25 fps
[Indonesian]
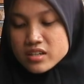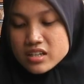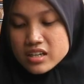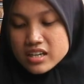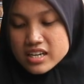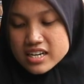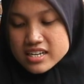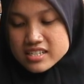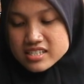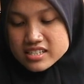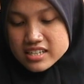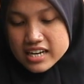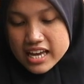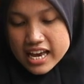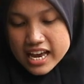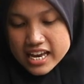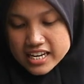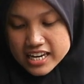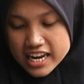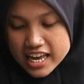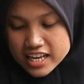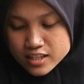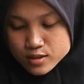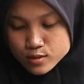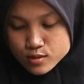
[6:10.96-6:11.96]
budilers.
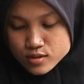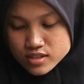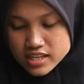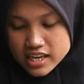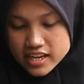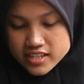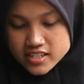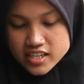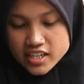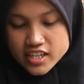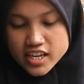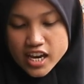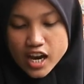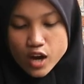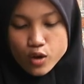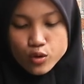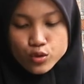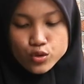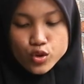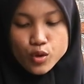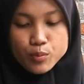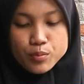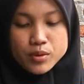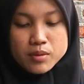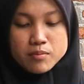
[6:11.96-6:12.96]
nah langsung saja ya
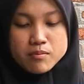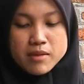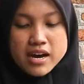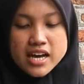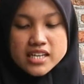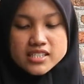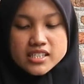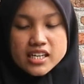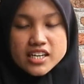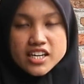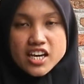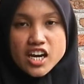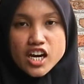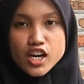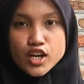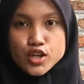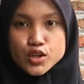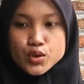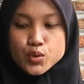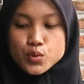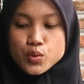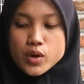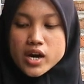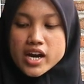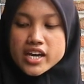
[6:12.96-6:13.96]
untuk pembahasan yang
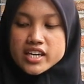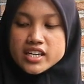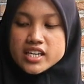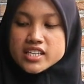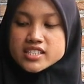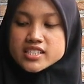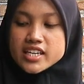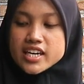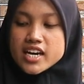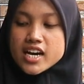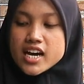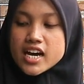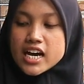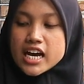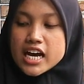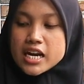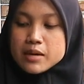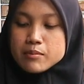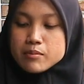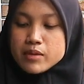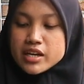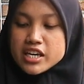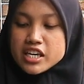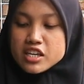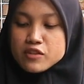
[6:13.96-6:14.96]
kedua ini saya
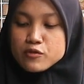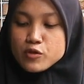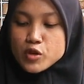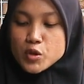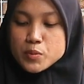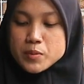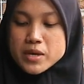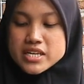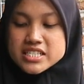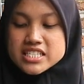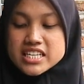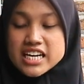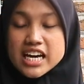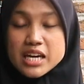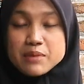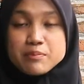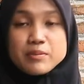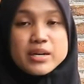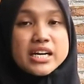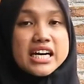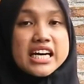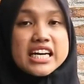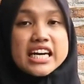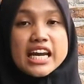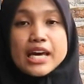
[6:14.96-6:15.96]
akan menginformasikan
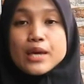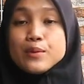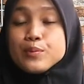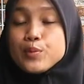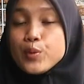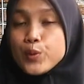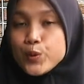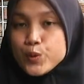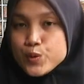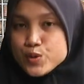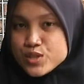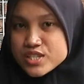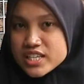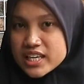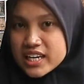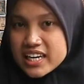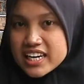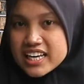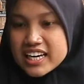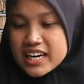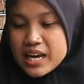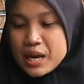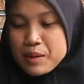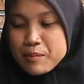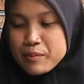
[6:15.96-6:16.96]
mengenai bonus
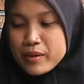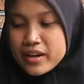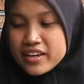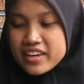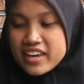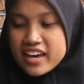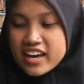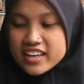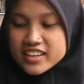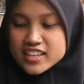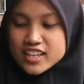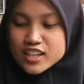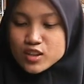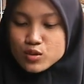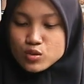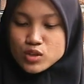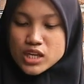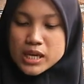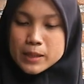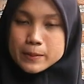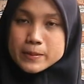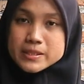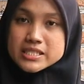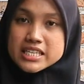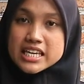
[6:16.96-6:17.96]
kelengkapannya
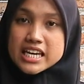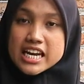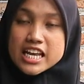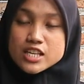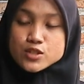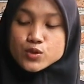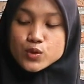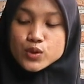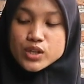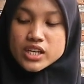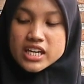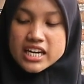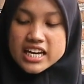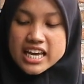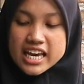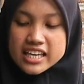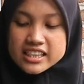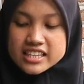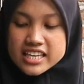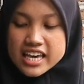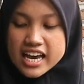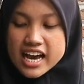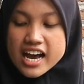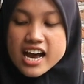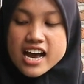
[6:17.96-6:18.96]
Tentunya bisa langsung
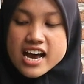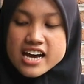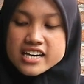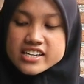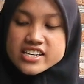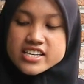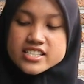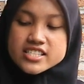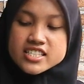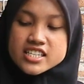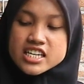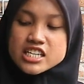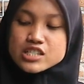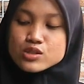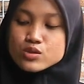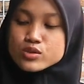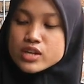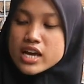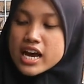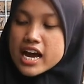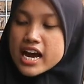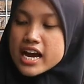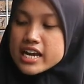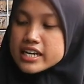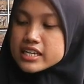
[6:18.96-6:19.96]
dilihat ya, di sini
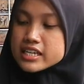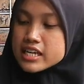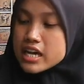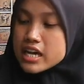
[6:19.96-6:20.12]
sudah